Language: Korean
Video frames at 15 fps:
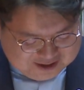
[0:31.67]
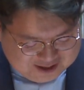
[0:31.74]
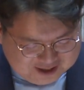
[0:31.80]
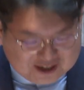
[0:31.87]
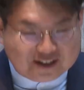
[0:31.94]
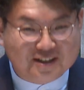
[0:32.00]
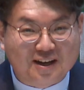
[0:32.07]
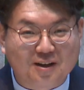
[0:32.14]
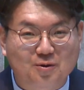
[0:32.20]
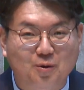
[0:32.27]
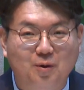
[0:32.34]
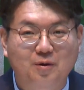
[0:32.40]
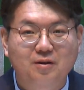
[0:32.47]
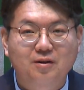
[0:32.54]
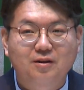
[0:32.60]
네,
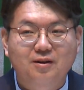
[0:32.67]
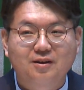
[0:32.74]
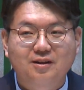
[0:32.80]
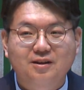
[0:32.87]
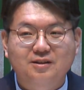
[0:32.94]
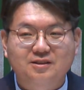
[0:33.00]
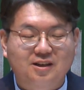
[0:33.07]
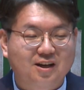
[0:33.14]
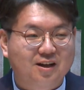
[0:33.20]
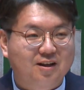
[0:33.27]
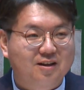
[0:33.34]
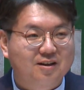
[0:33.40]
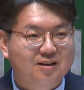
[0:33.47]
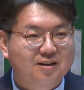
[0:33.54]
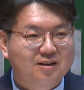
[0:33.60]
그래도
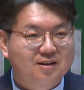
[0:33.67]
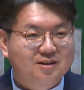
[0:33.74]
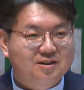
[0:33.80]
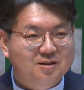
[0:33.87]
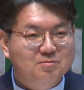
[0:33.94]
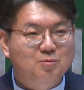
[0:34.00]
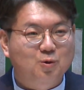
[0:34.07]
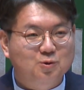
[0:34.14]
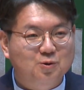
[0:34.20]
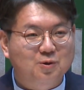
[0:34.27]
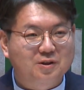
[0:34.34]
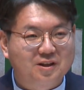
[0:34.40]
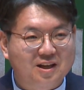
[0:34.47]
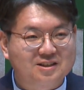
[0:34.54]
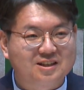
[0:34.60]
제가 큰
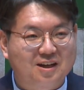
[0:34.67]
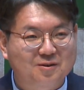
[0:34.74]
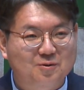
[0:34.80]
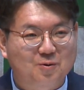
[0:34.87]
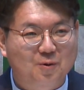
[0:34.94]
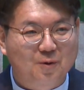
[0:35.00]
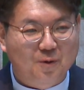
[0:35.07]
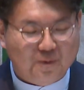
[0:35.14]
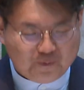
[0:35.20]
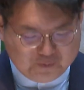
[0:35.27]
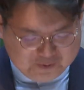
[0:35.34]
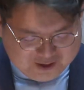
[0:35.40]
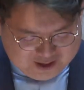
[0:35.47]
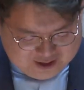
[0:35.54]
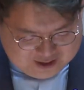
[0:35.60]
목소리 내지
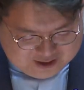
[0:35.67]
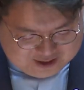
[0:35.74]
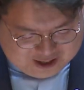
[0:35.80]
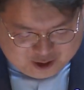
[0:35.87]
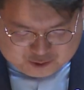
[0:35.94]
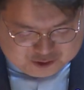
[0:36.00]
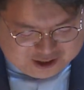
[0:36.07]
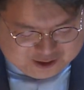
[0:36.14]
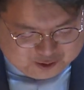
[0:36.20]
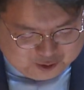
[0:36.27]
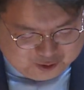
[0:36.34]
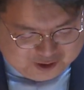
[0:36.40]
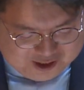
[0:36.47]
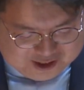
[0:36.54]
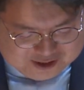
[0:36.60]
않고 깨우지
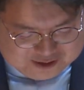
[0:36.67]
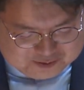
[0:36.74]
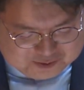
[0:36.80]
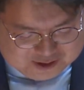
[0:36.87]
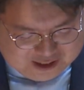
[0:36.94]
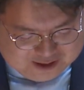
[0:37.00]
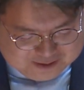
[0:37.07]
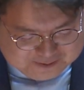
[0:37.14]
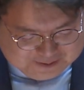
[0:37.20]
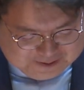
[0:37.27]
않도록 하겠습니다.